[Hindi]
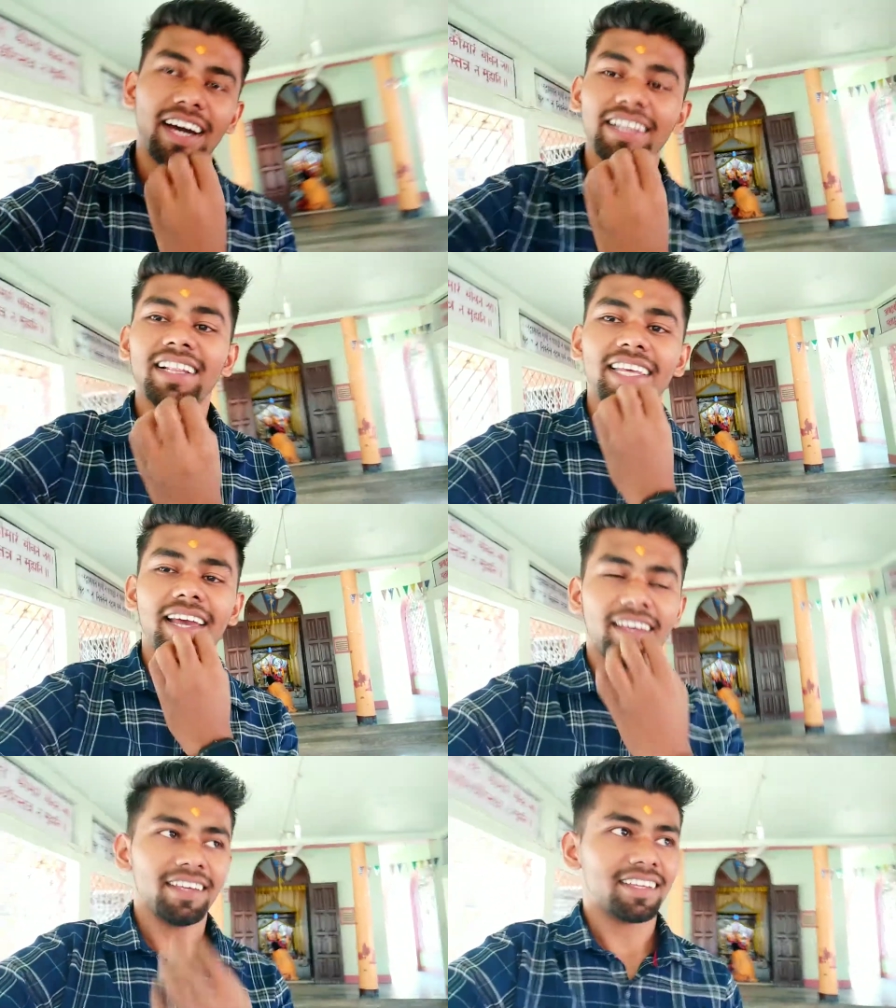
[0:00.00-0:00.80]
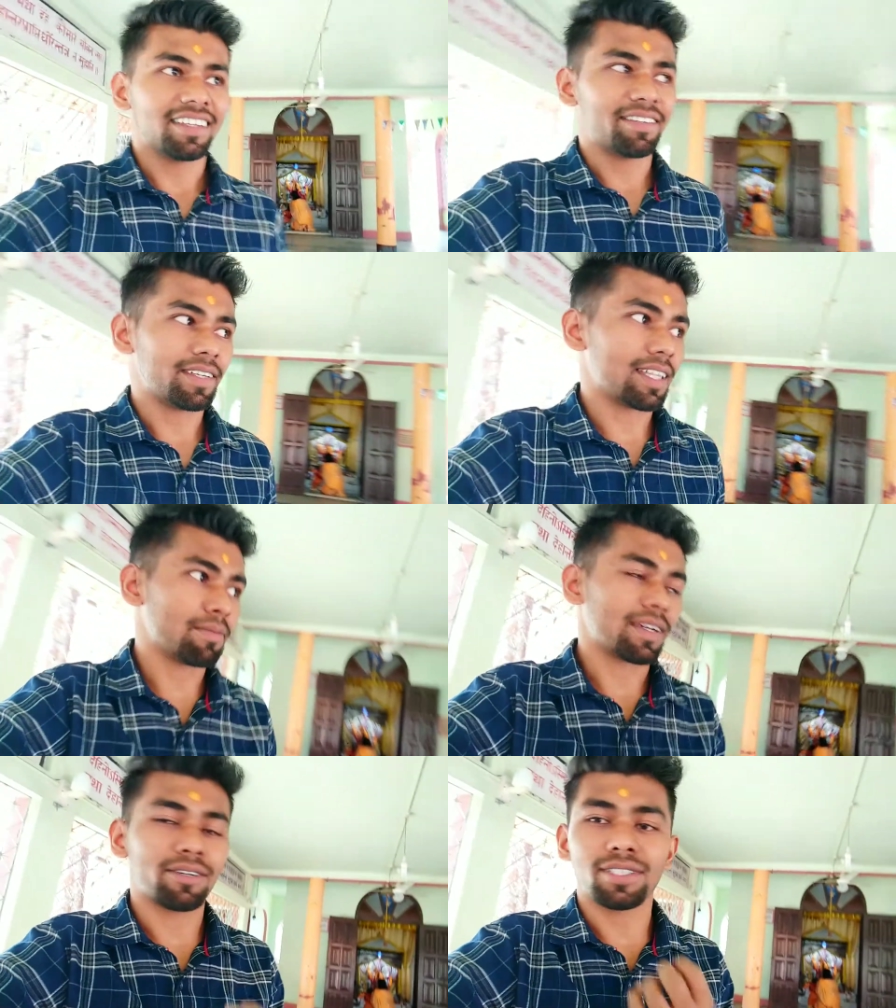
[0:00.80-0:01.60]
अन लिया है
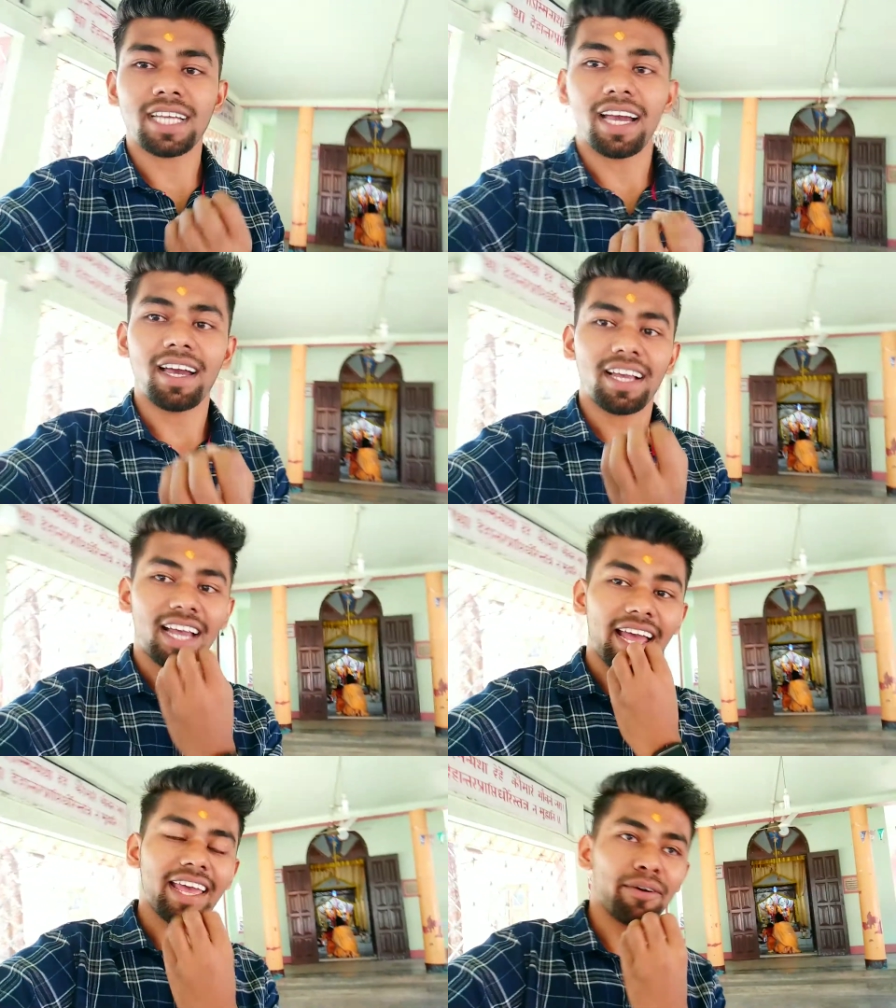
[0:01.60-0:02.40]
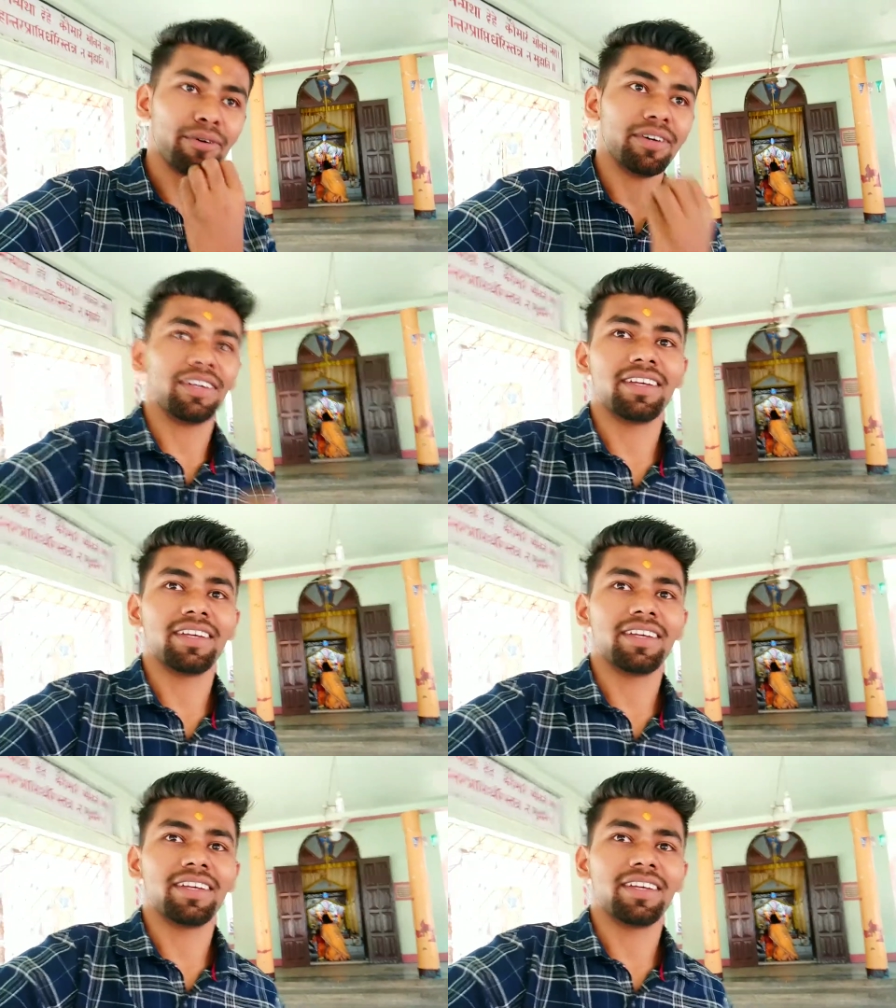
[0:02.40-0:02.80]
मतलब कुछ खा खाया है वो